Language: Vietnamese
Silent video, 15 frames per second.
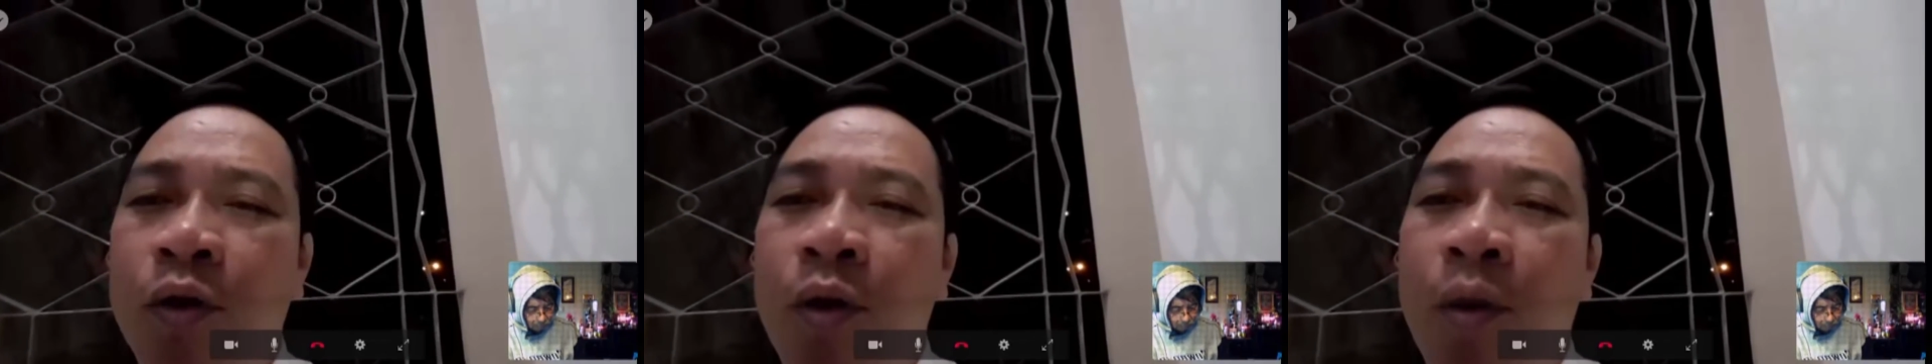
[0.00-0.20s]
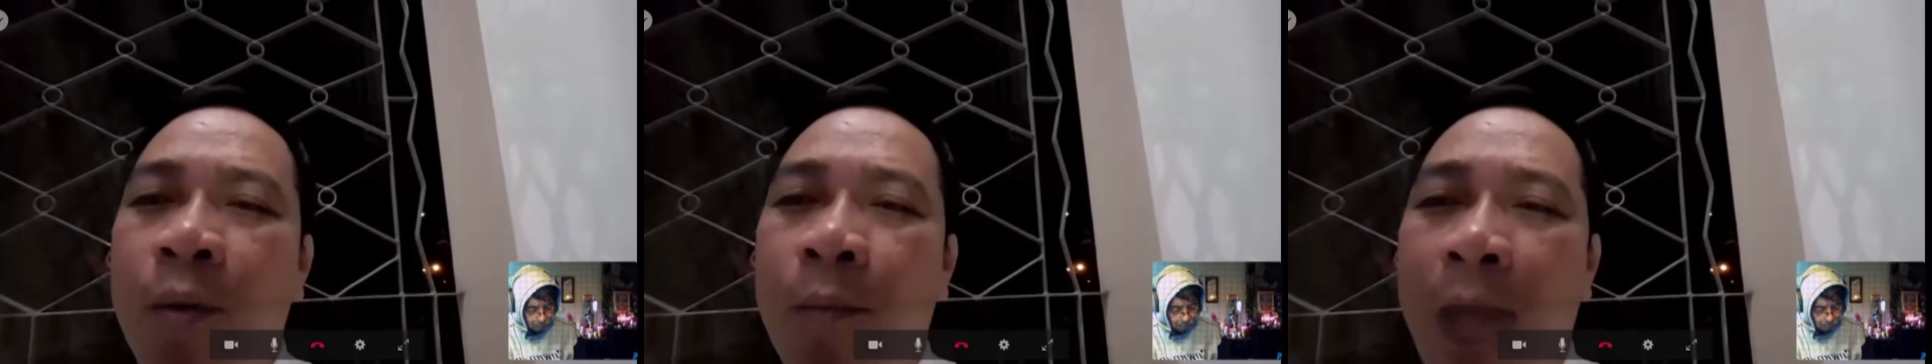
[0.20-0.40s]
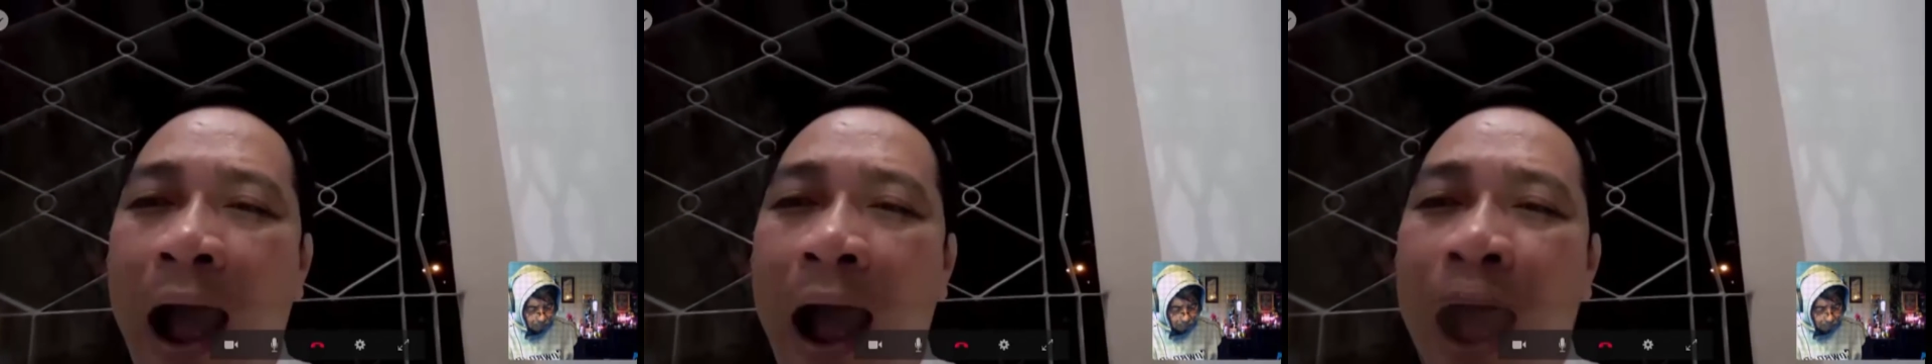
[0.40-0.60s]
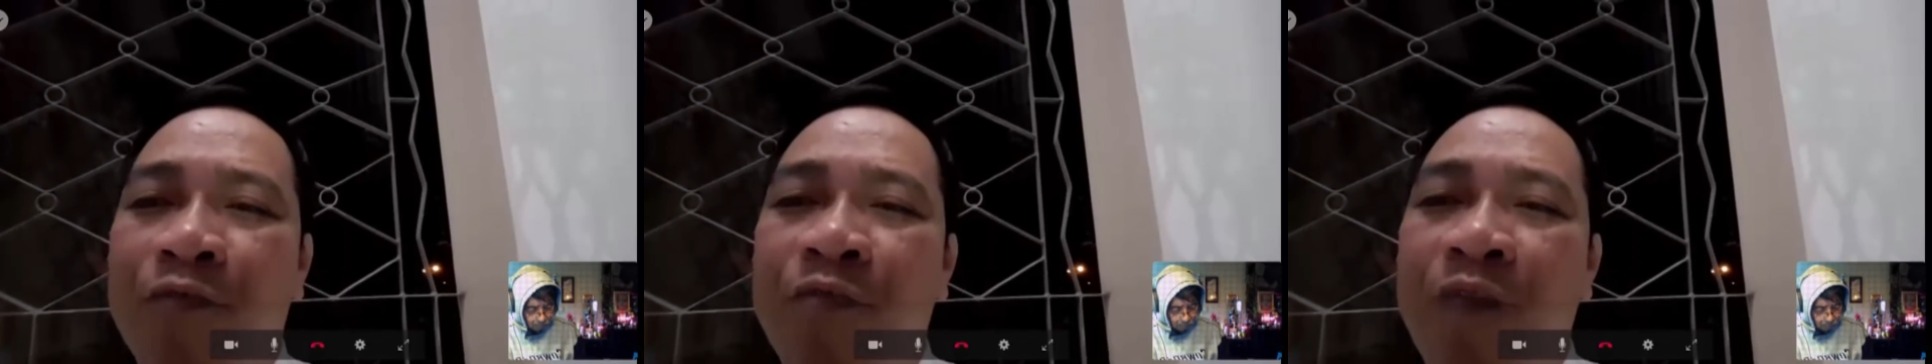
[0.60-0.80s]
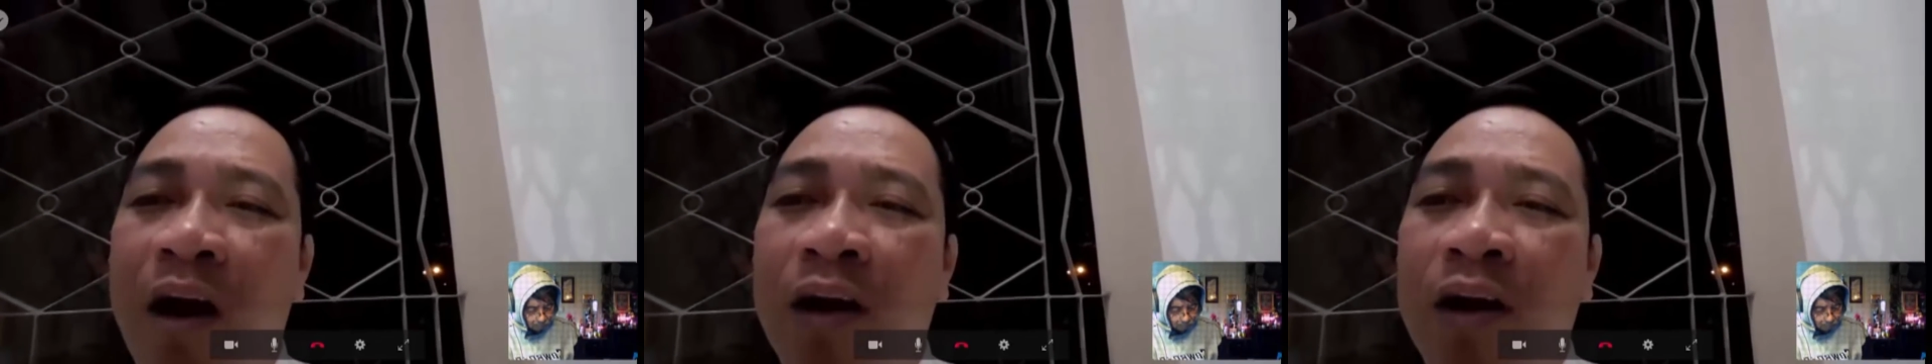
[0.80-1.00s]
mà
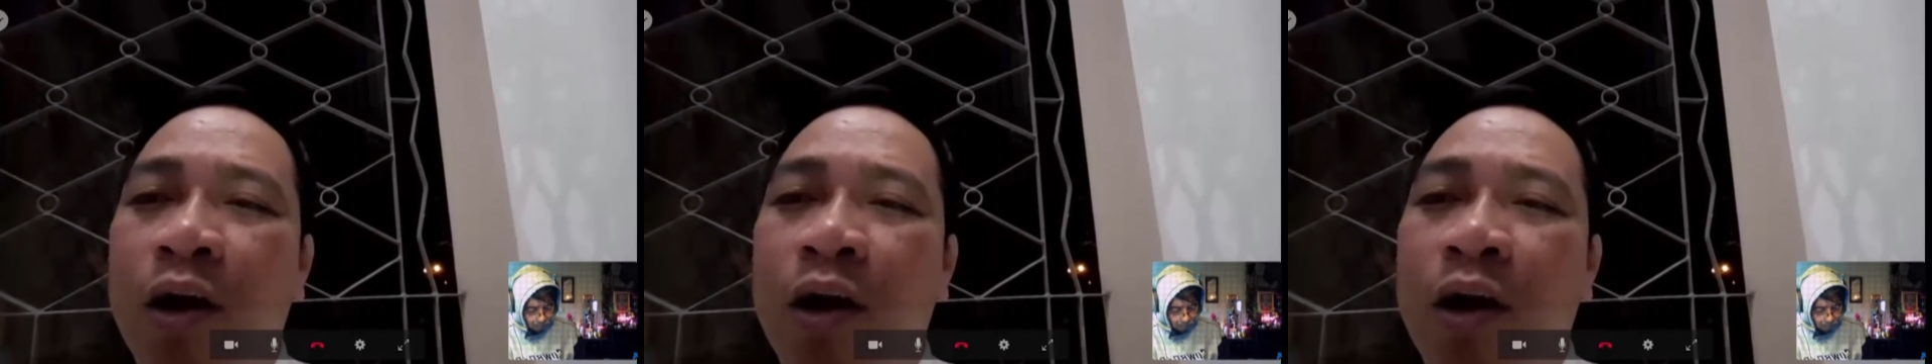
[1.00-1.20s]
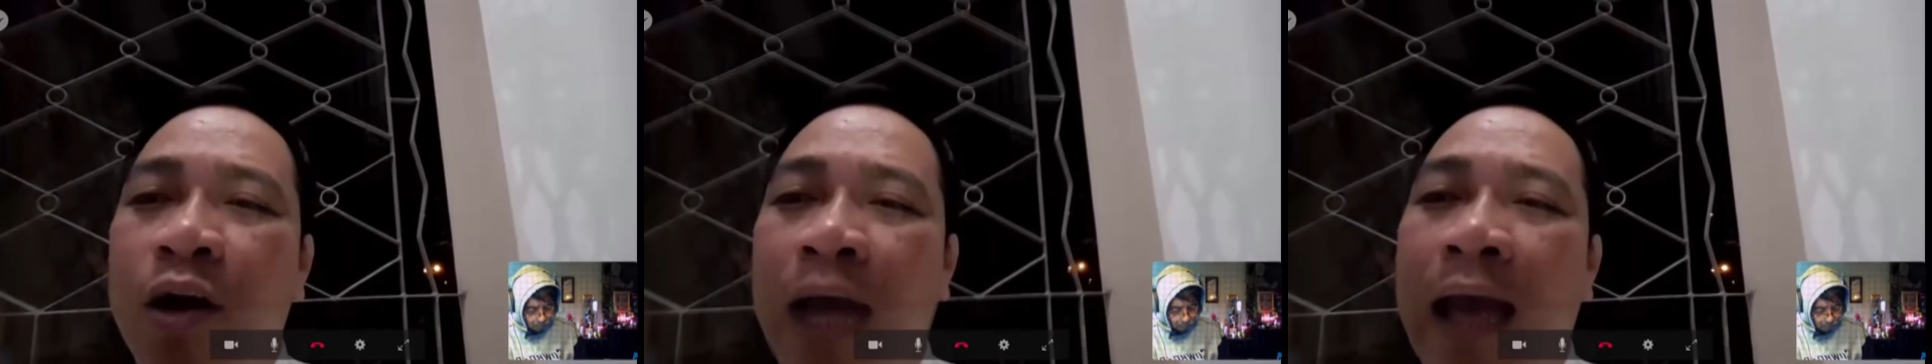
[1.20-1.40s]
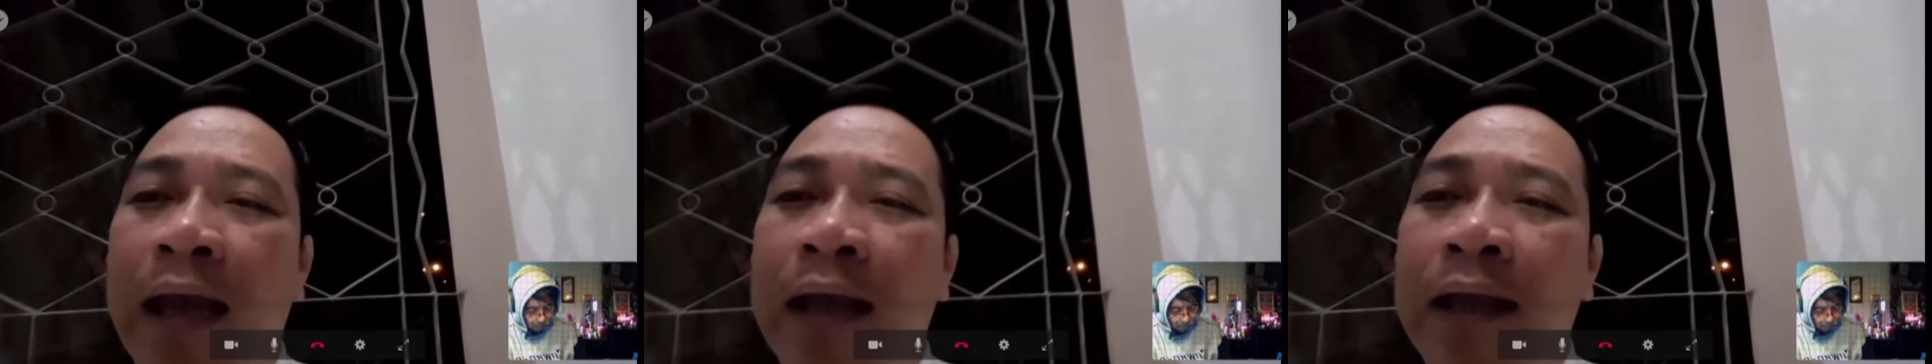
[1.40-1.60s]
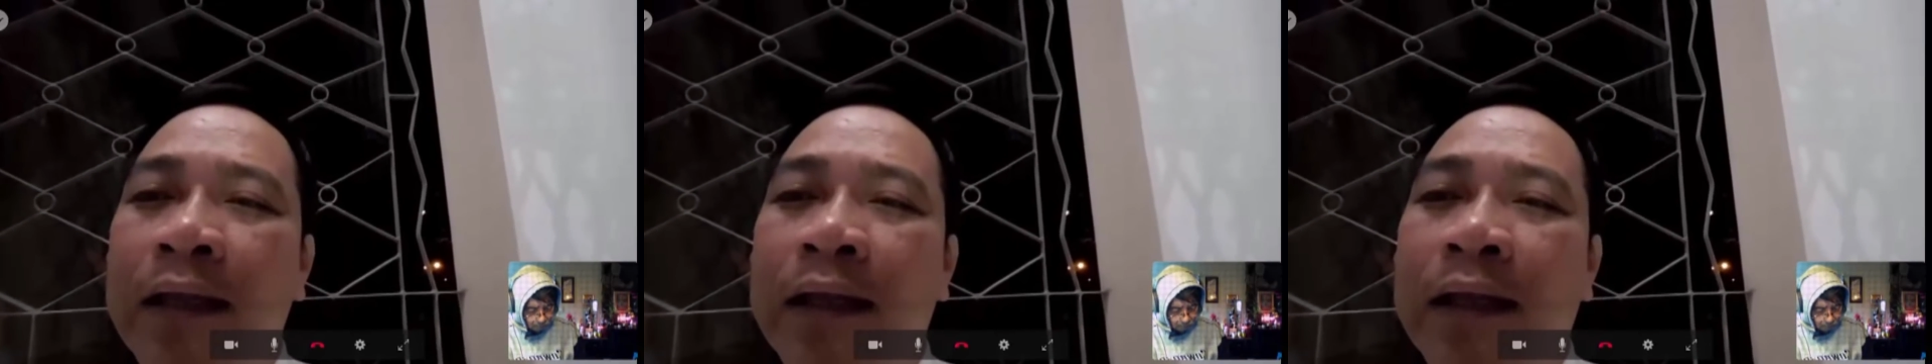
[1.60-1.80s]
vẫn có thể